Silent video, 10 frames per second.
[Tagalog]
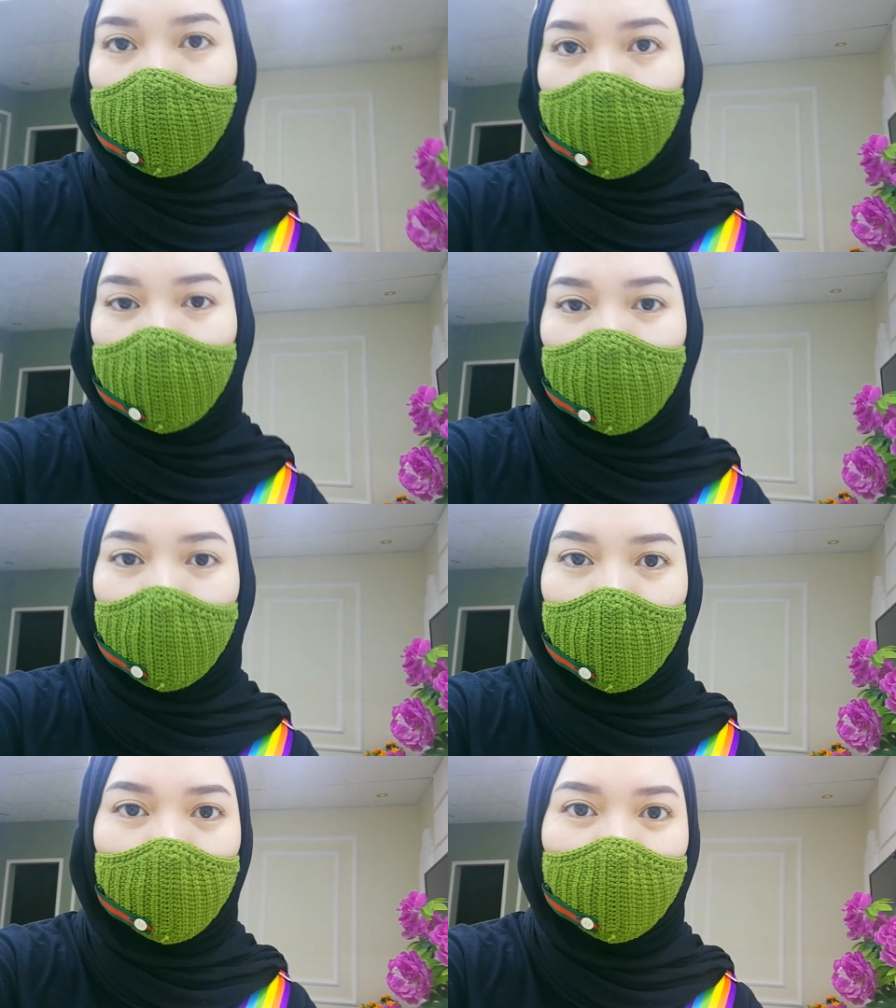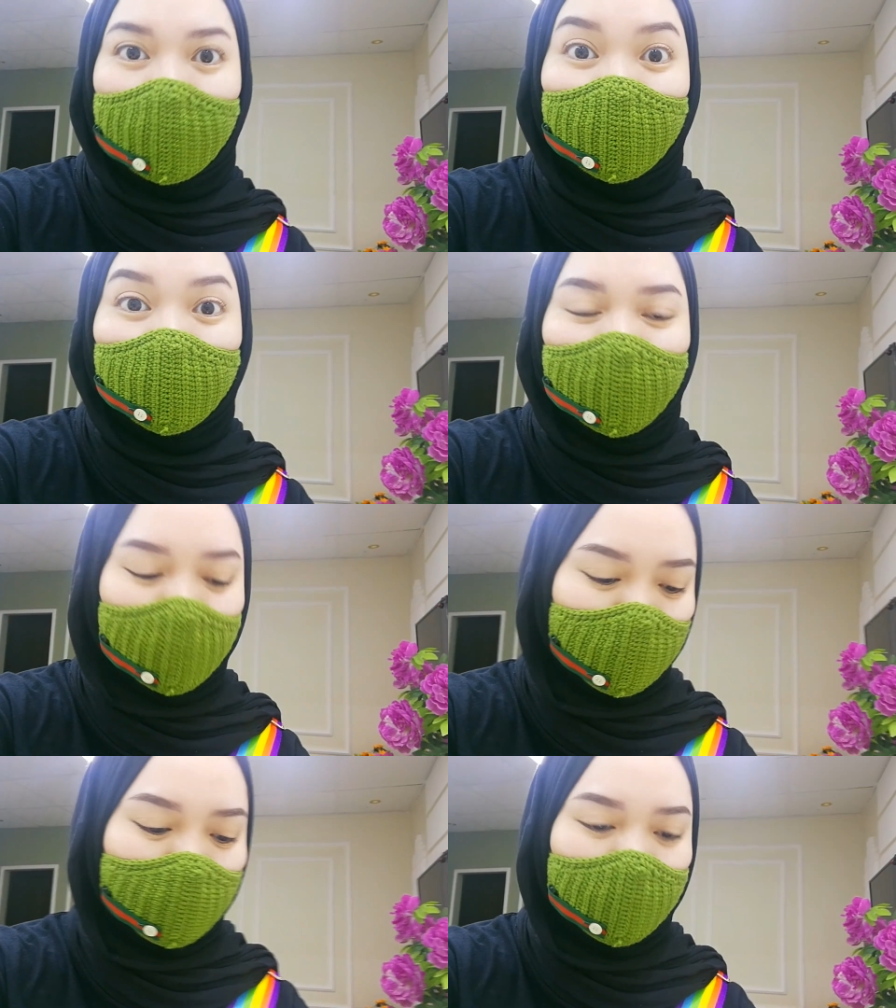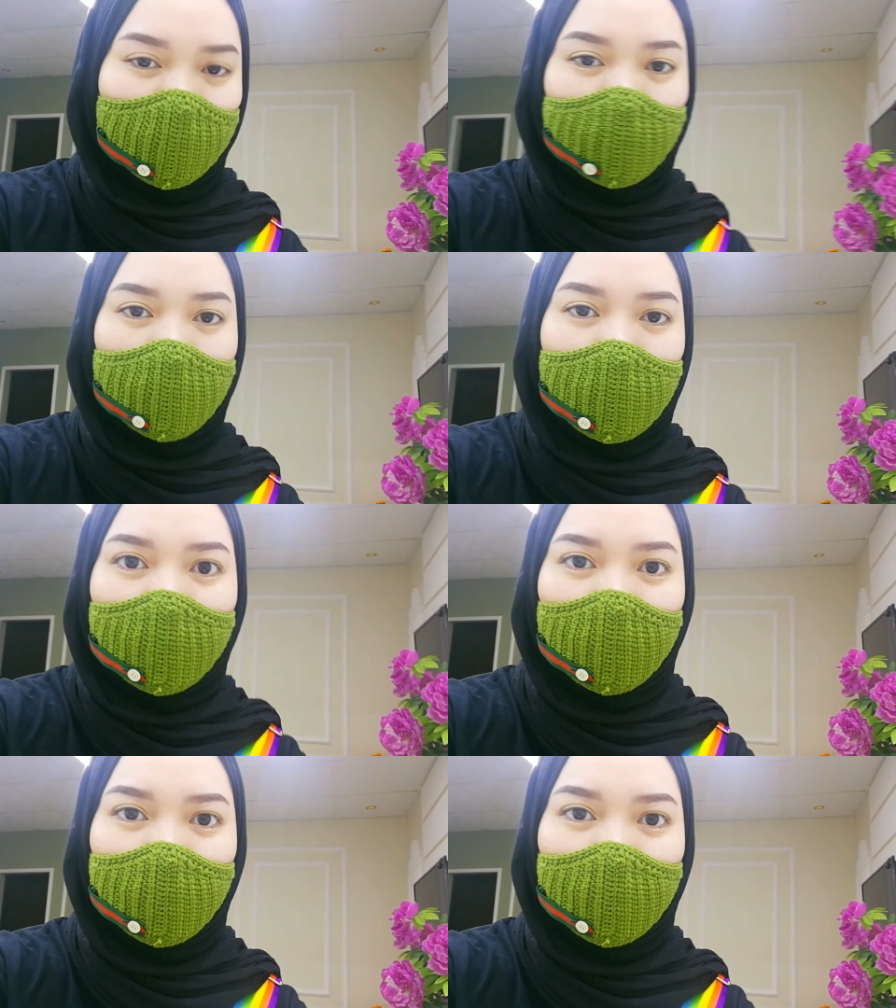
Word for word: So, let's